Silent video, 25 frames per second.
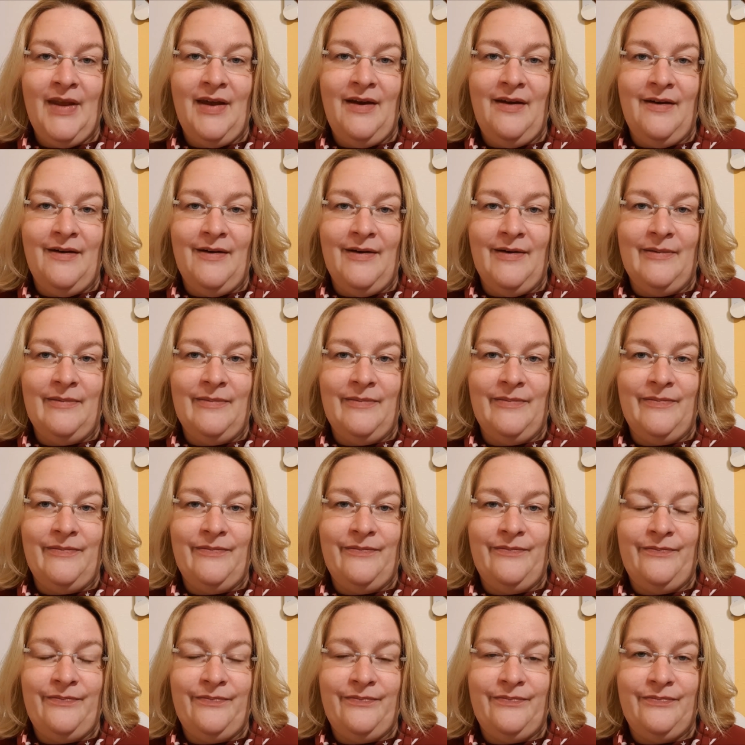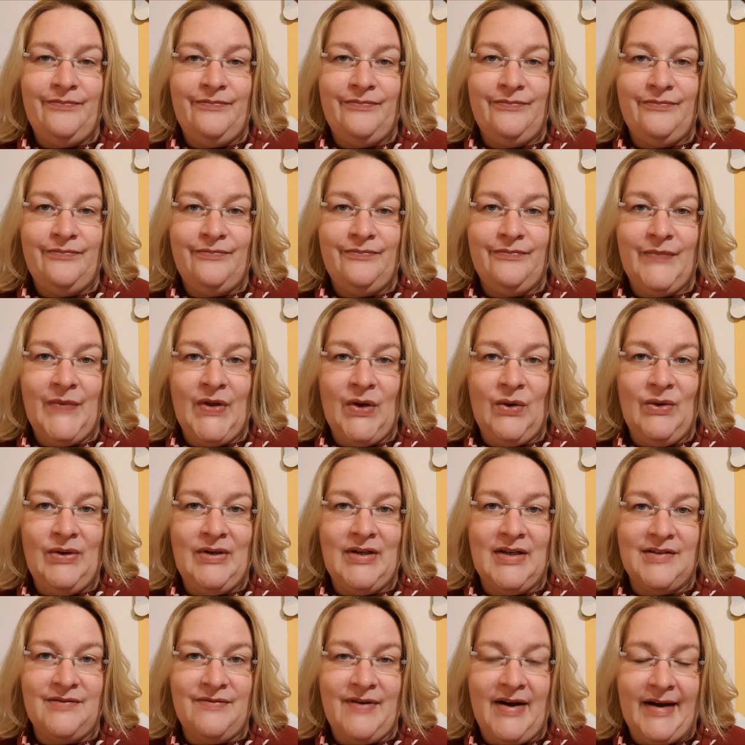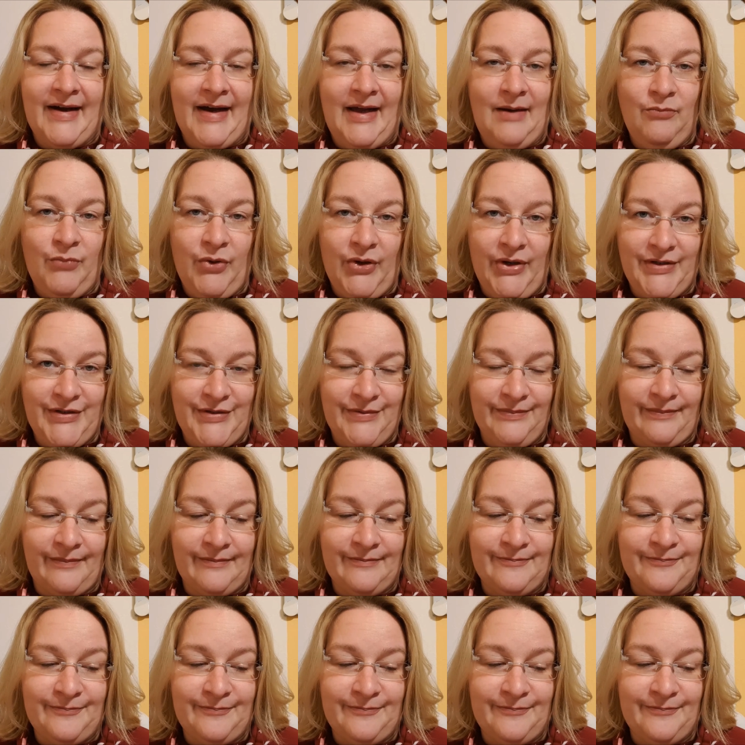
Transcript: Ähm, und das war kein Bot.